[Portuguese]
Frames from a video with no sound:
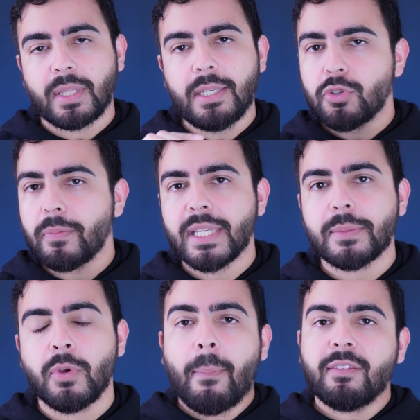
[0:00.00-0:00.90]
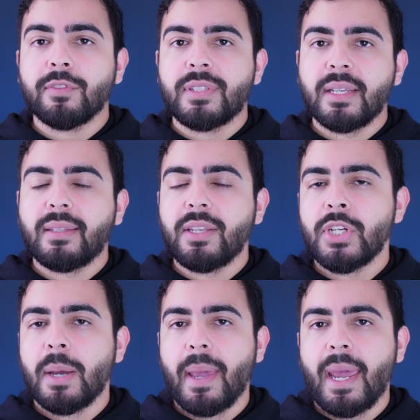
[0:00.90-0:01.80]
Isso mesmo. Para você que tem
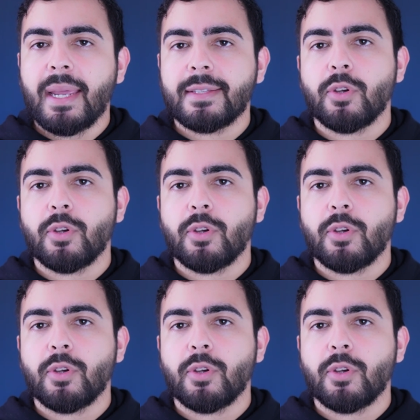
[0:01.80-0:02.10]
diabetes